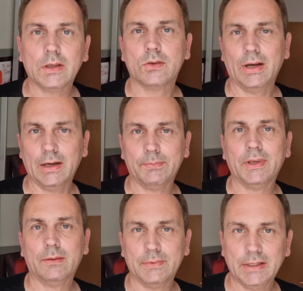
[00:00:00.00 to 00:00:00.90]
also
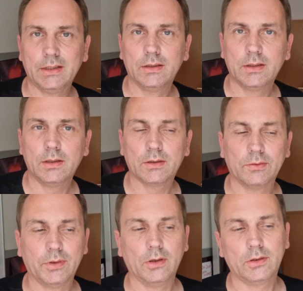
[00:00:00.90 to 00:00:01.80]
Abend am dritten Tag,
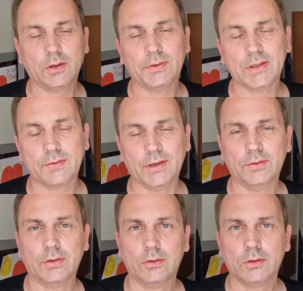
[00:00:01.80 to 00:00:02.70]
vor lauter
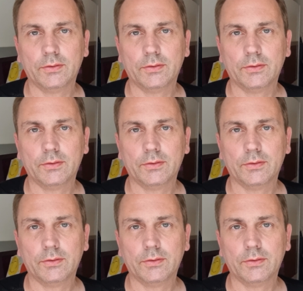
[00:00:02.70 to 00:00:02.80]
Verzweiflung